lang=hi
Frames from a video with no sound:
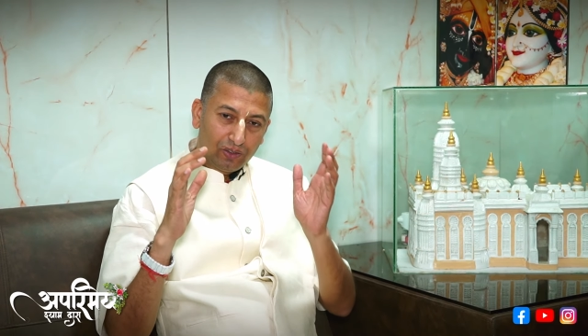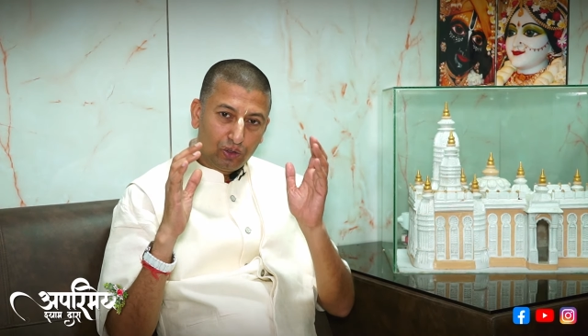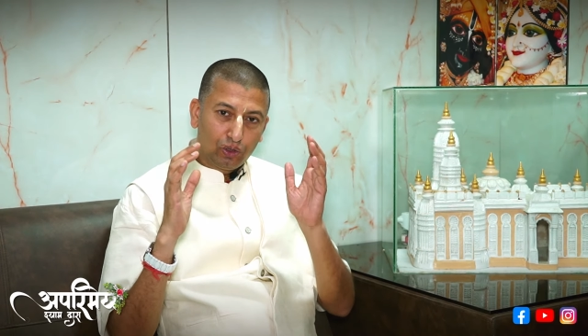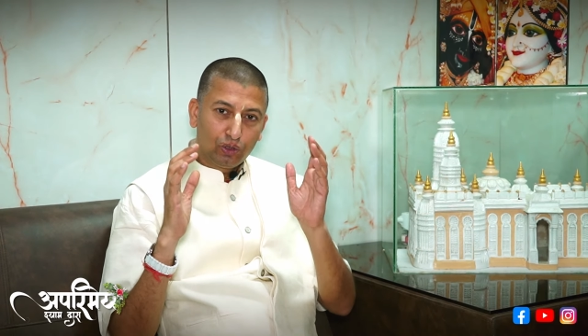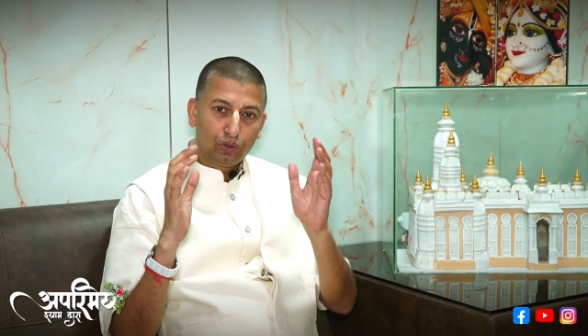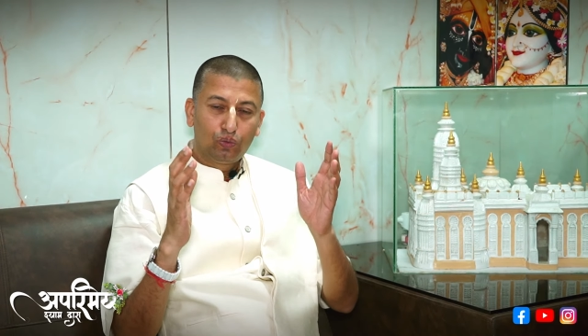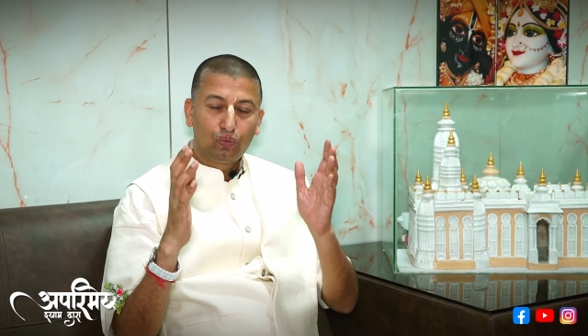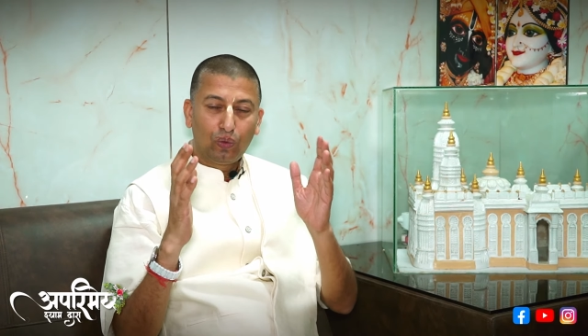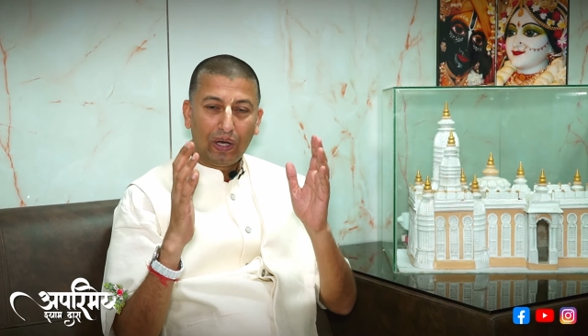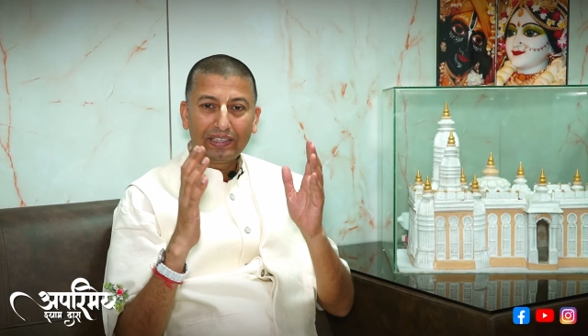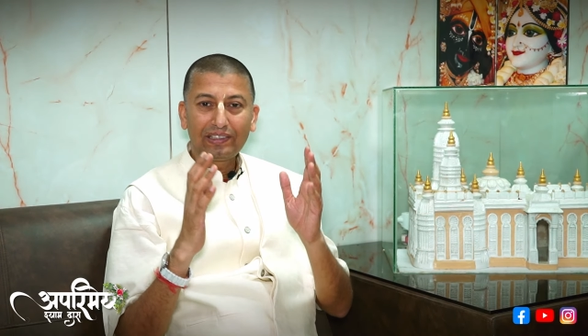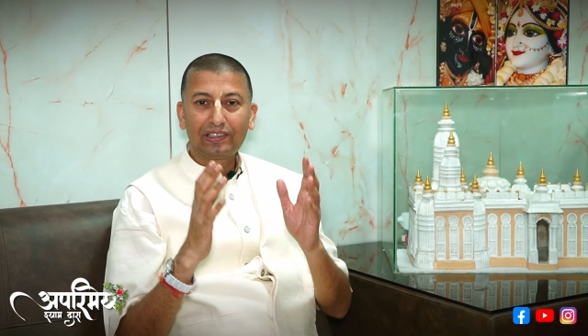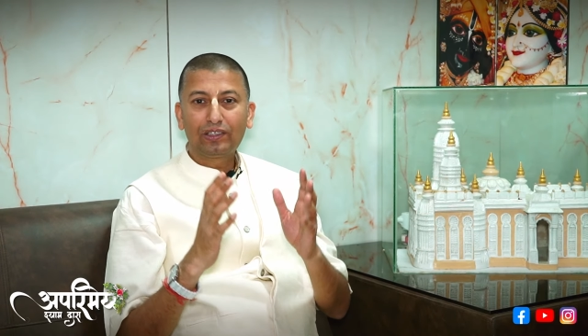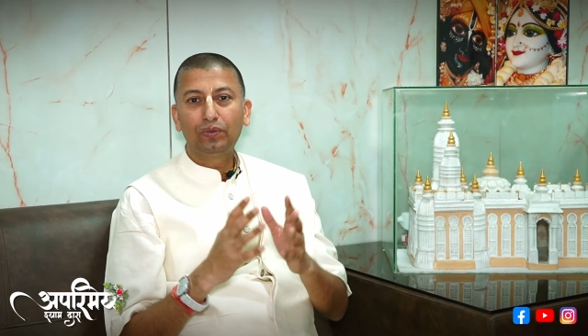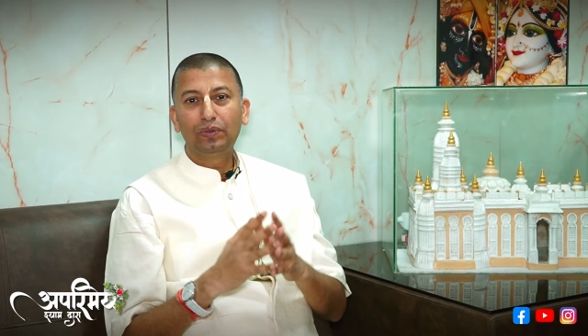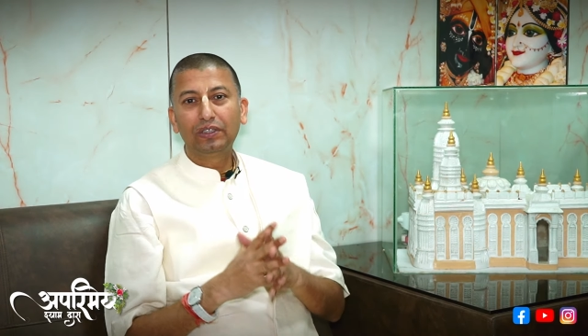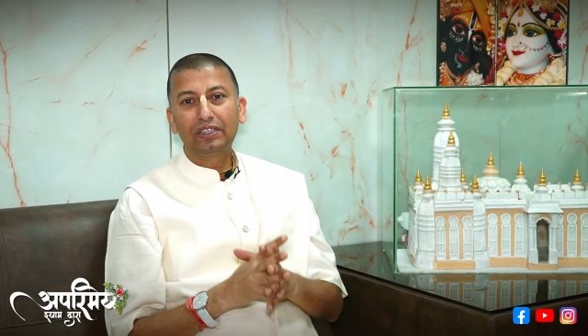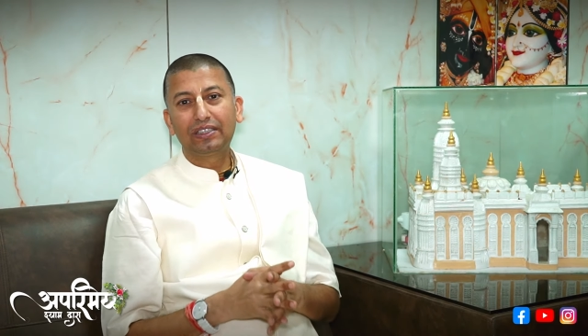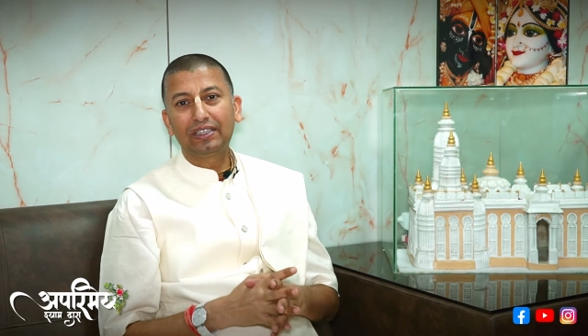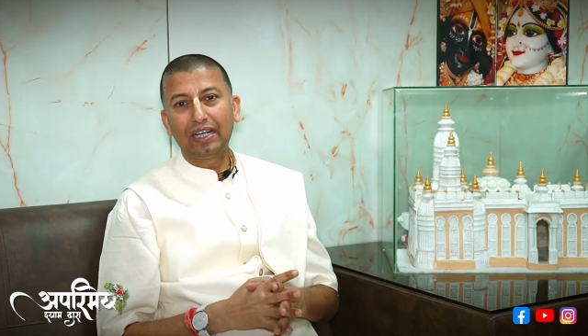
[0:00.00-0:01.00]
जो
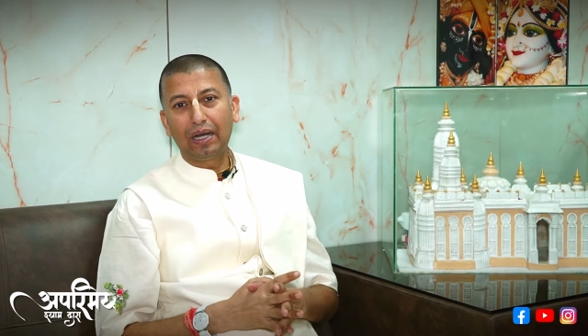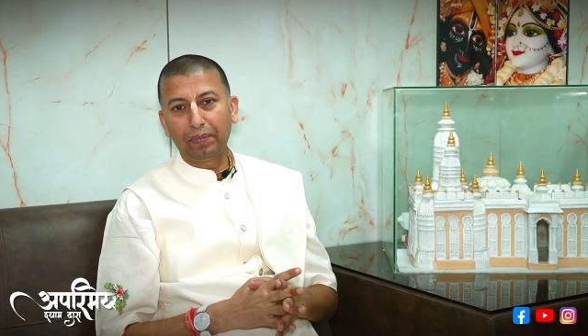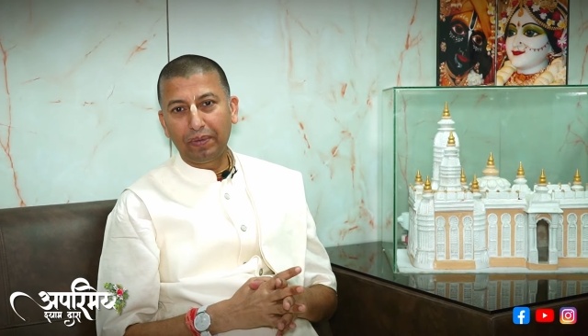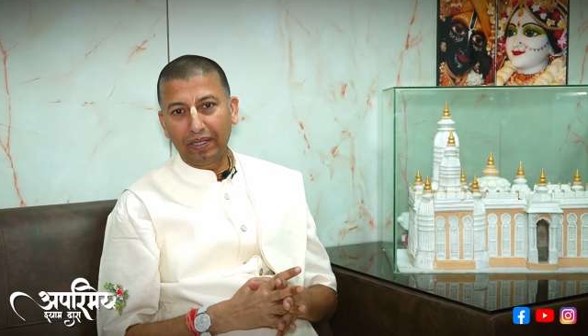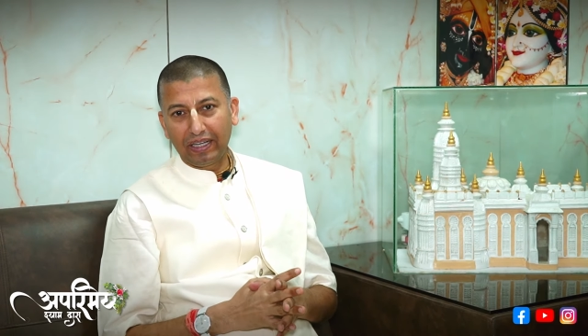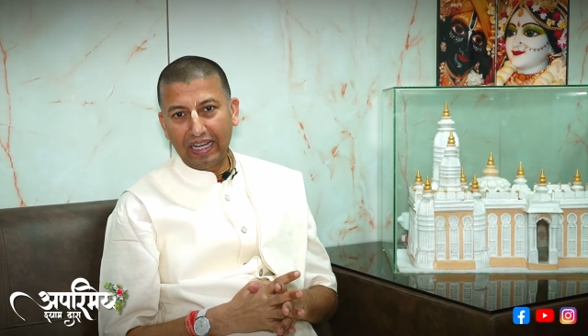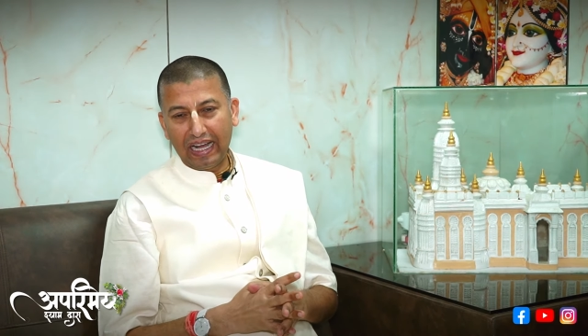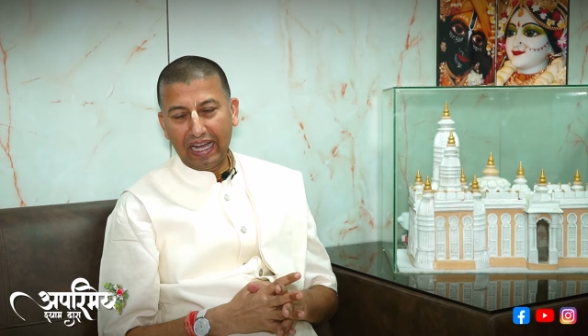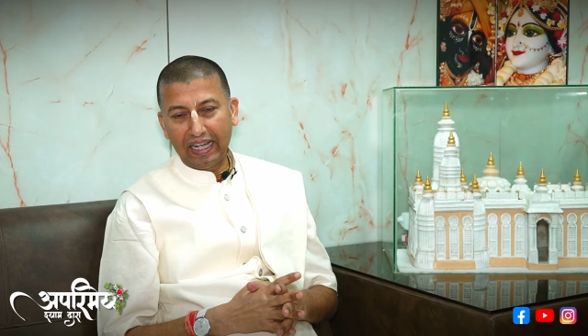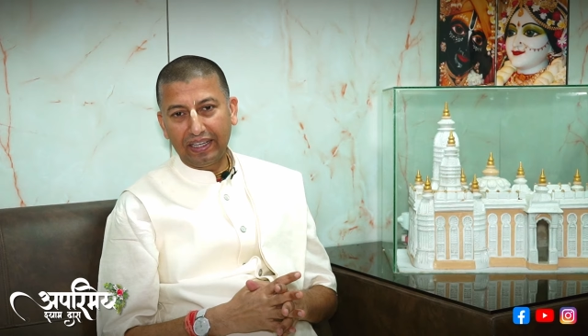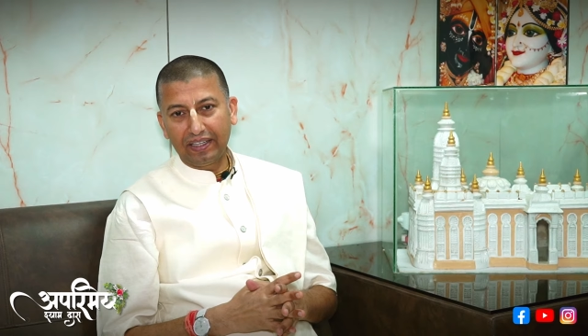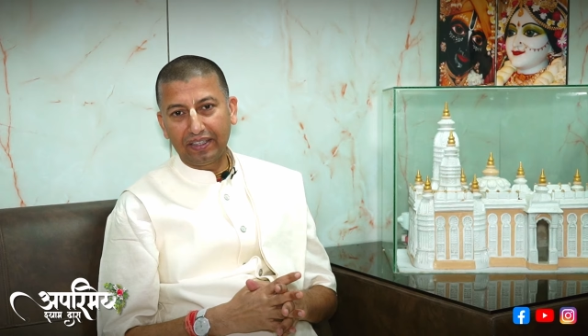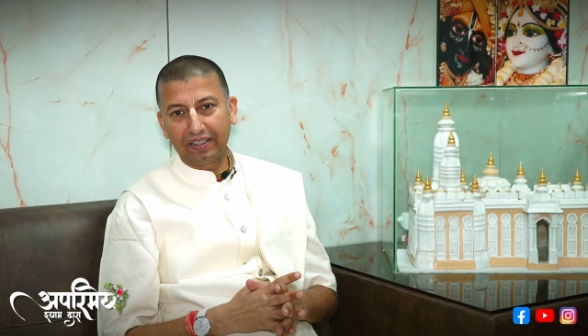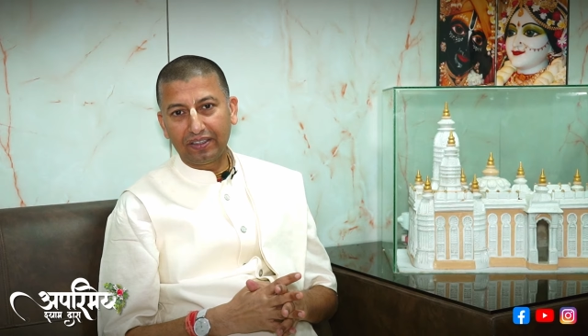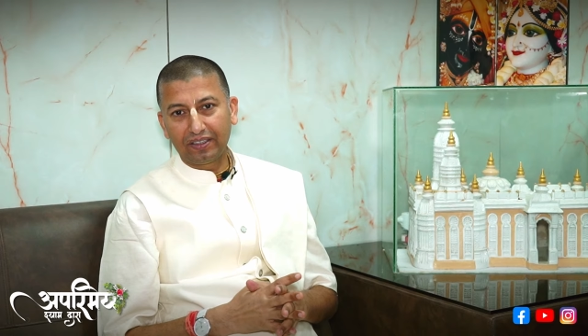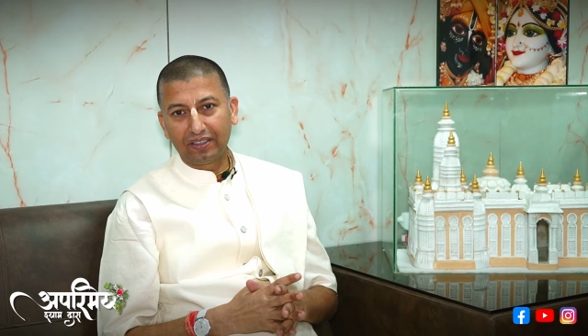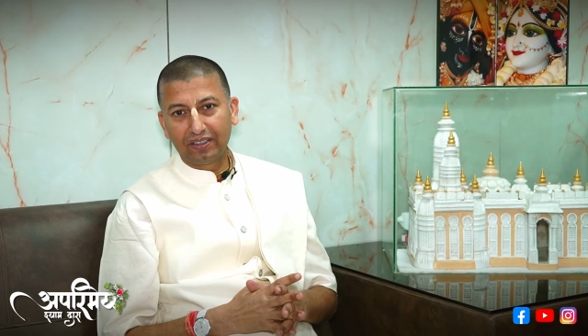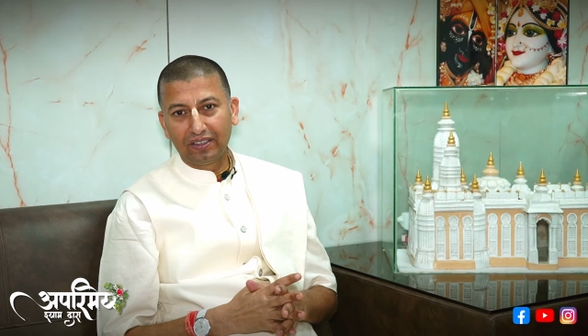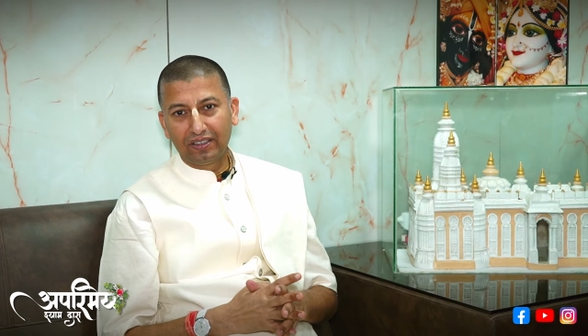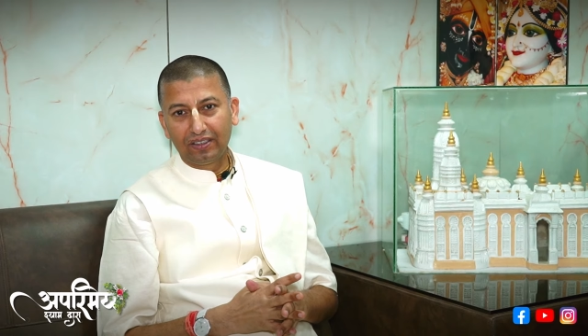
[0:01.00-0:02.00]
वास्तविकता में गाय
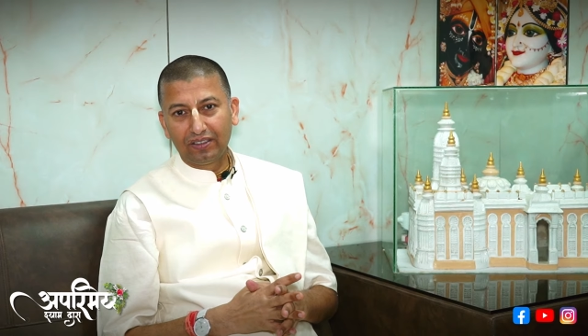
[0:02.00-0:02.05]
है